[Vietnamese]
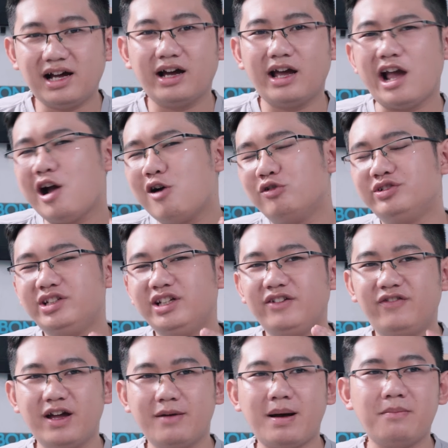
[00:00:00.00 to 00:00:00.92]
rằng L G
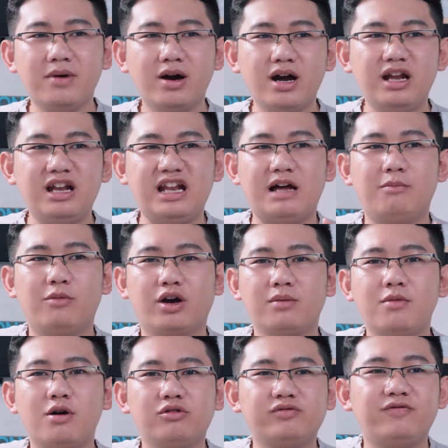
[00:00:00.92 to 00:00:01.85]
V ba mươi là một
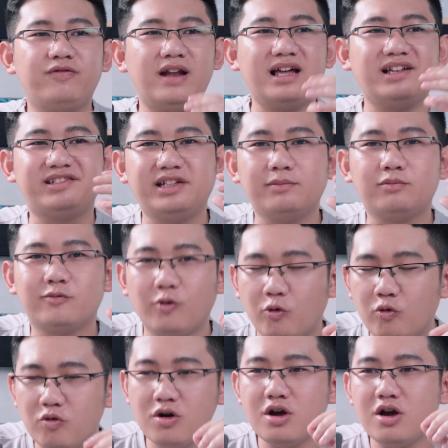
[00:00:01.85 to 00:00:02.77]
cái mẫu flagship
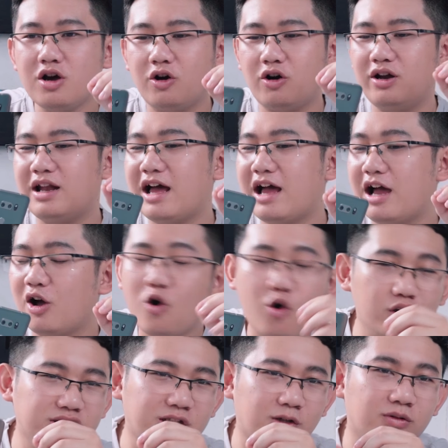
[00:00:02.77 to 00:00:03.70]
cũ gọi là
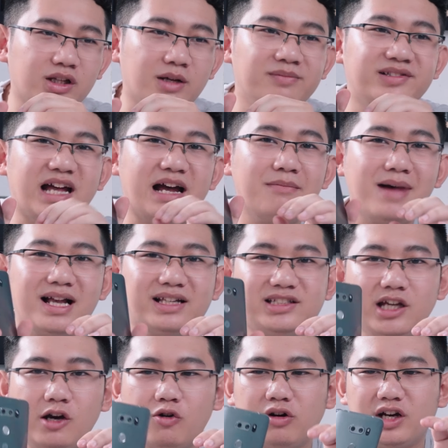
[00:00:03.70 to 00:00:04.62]
ngon trong cái tầm giá ba
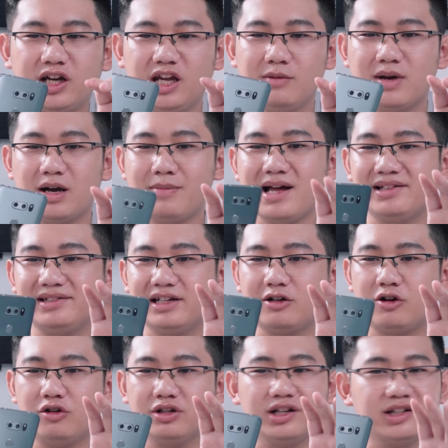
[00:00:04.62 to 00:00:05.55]
triệu, khi mà các bạn sẽ
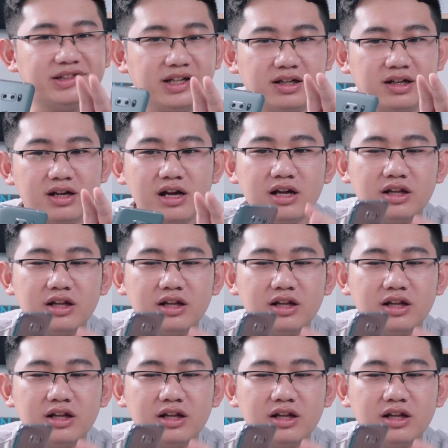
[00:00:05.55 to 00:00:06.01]
có những cái gì?